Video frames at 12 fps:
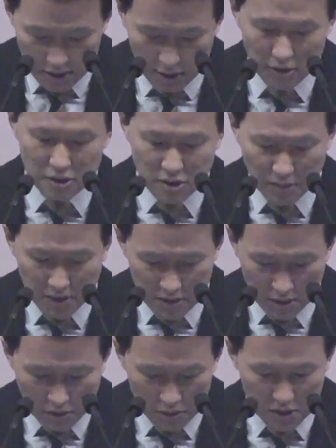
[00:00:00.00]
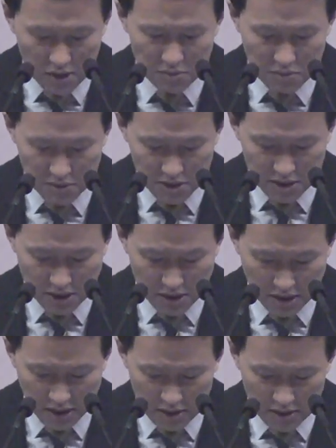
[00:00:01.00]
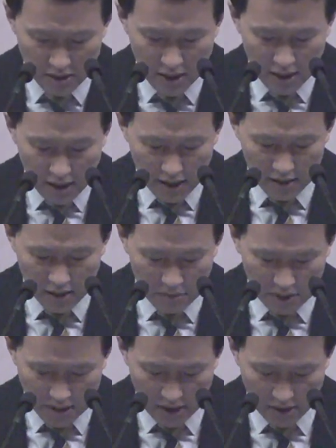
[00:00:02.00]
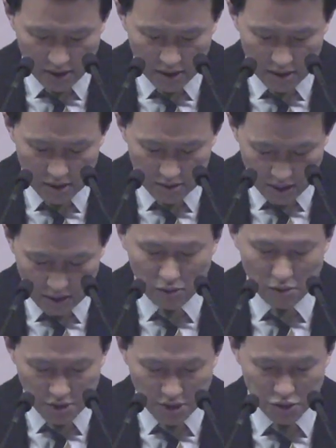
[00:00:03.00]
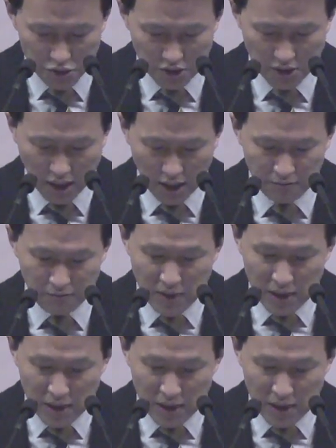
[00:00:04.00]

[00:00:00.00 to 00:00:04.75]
영접하는 자고 그 이름 믿는 자들에게는 하나님의 자녀가 되는 권세를 주셨다